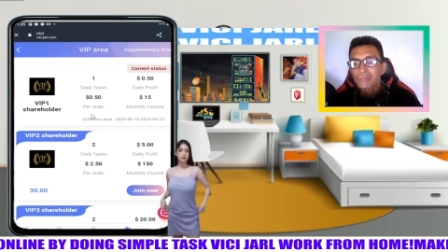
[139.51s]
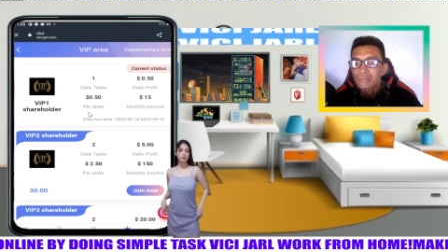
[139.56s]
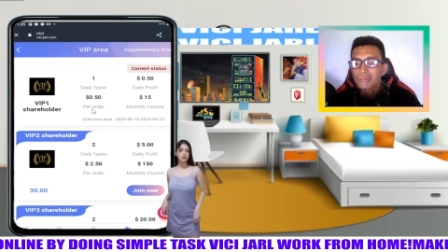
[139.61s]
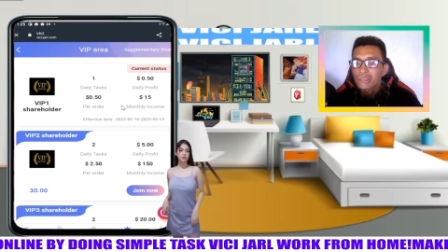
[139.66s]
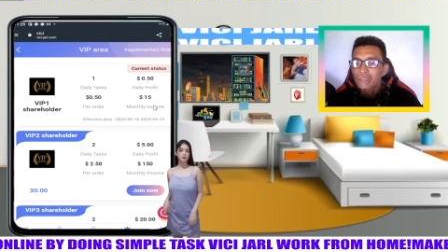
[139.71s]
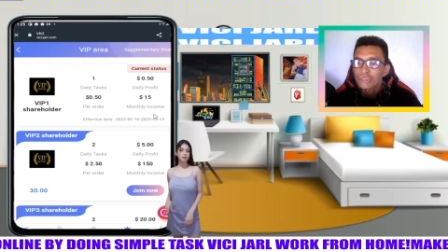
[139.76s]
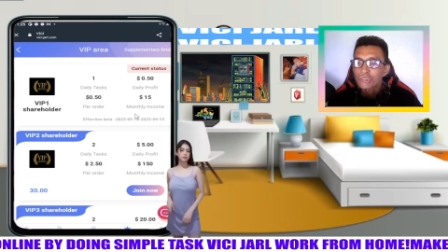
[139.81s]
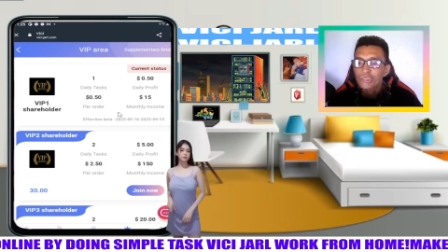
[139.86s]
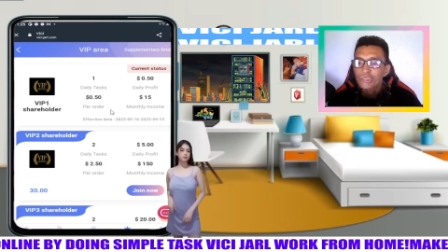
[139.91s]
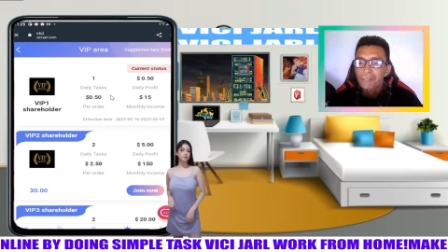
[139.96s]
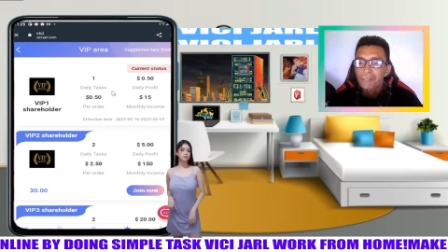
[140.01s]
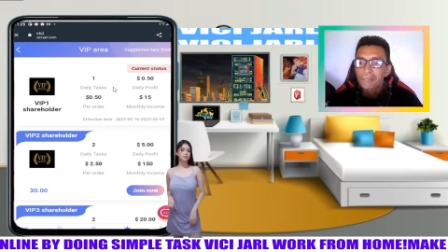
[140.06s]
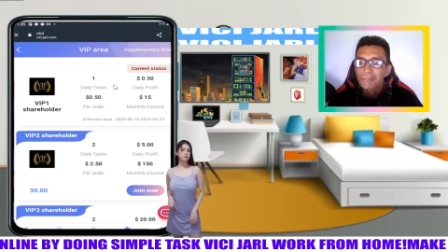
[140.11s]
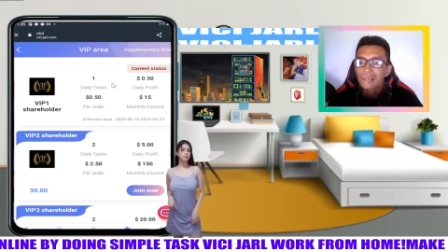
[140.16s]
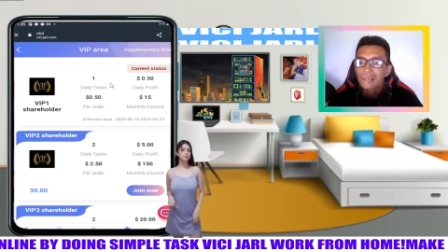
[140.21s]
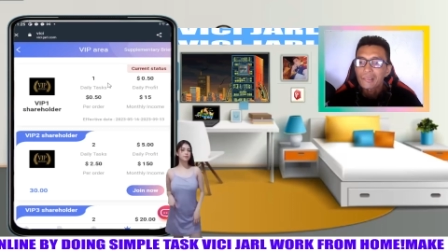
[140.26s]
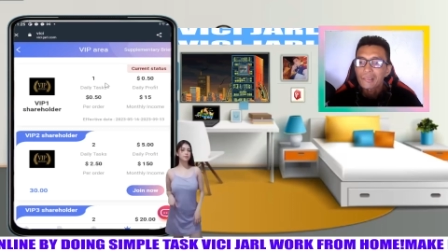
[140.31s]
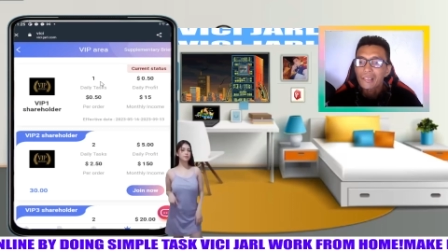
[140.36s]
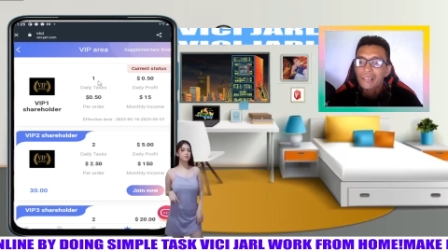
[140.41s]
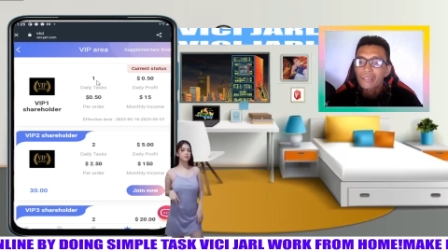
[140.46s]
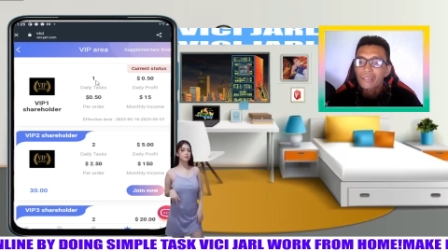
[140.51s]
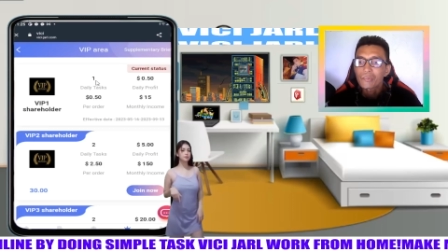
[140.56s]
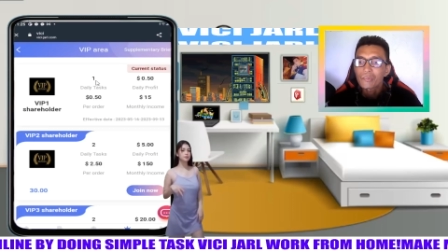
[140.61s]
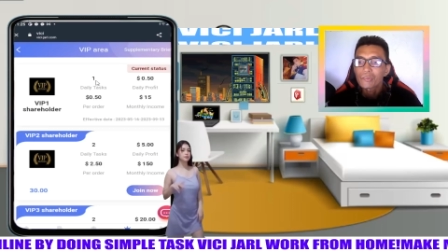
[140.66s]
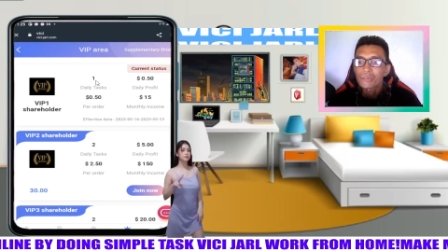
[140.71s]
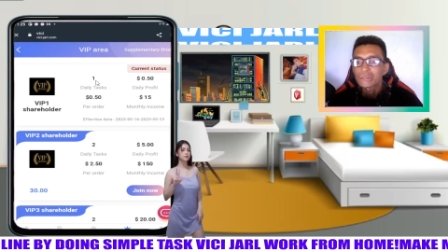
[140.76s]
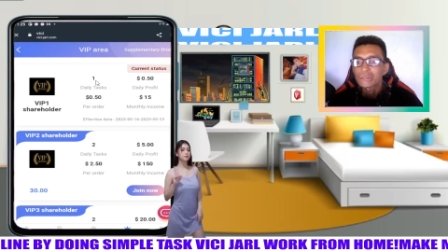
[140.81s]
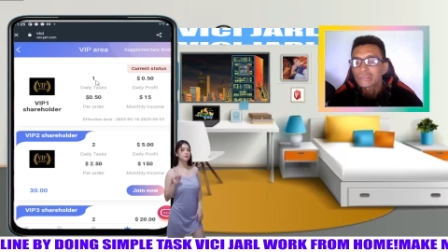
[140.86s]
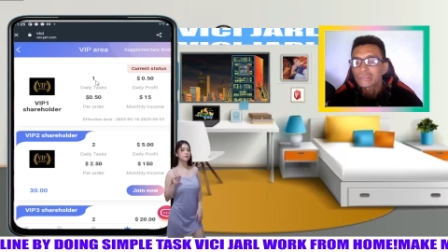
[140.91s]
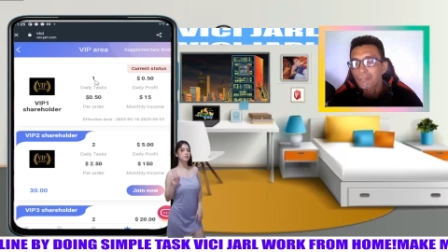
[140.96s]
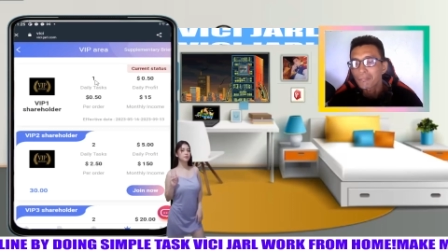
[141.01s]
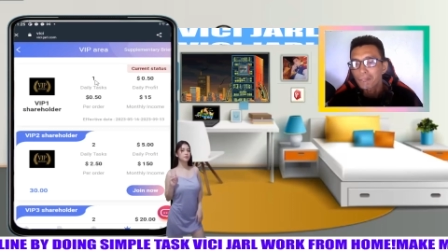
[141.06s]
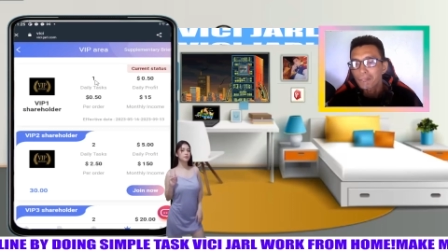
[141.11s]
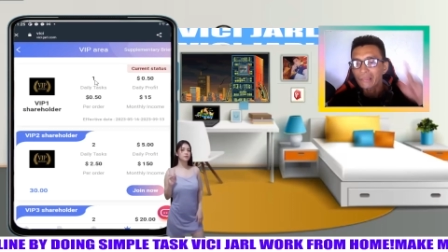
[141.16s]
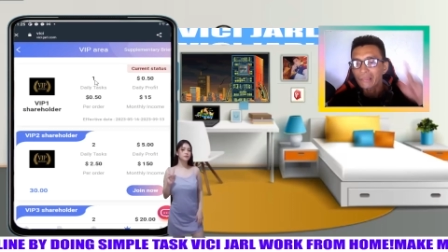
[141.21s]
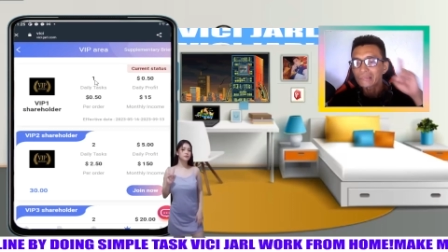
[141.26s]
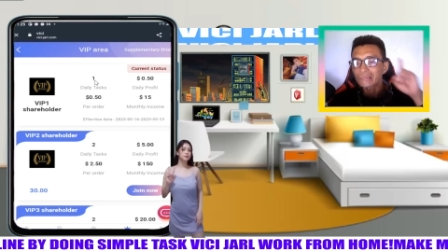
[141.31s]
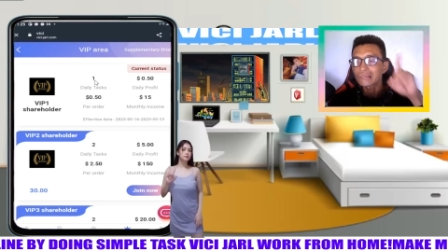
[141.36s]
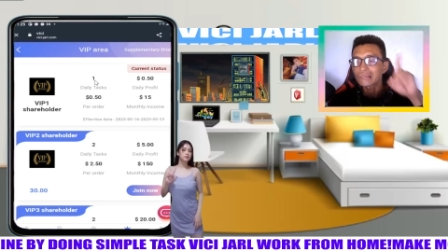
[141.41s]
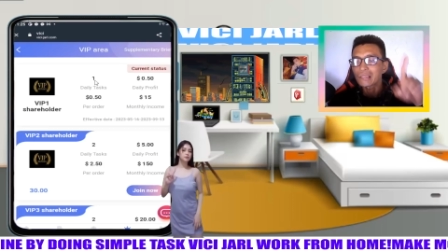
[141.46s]
mag-shopping lang tayo, isang
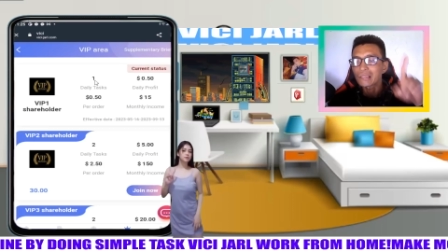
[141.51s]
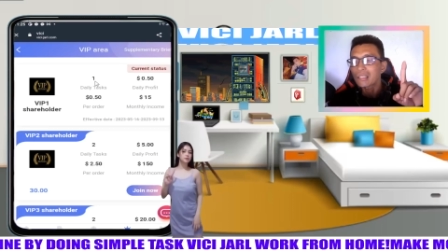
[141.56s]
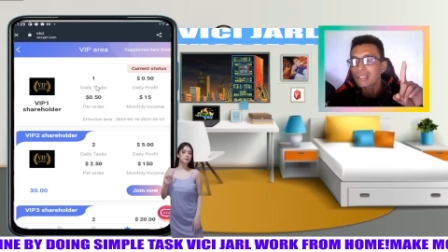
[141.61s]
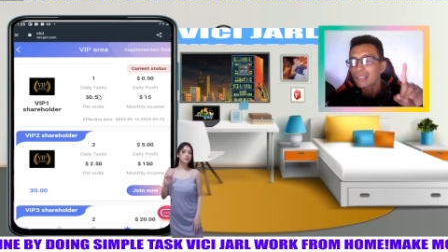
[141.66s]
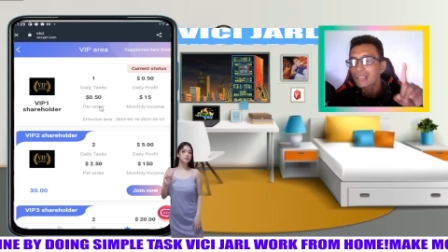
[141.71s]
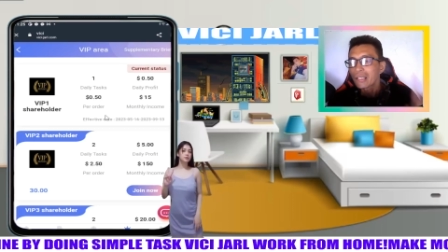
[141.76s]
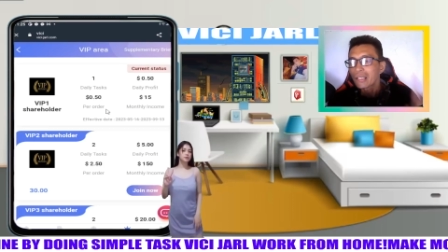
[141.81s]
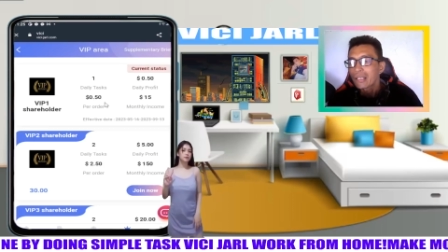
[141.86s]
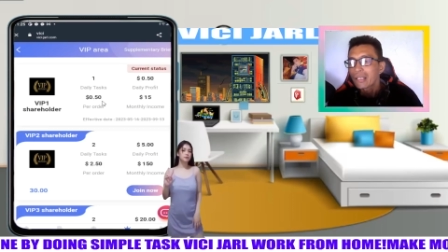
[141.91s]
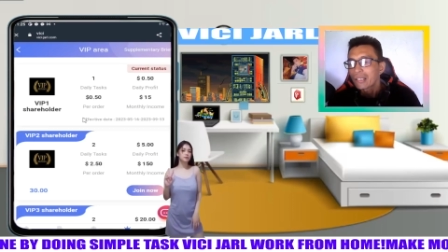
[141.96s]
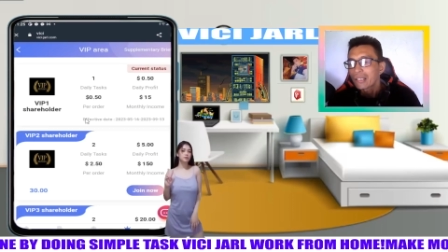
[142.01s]
best lang.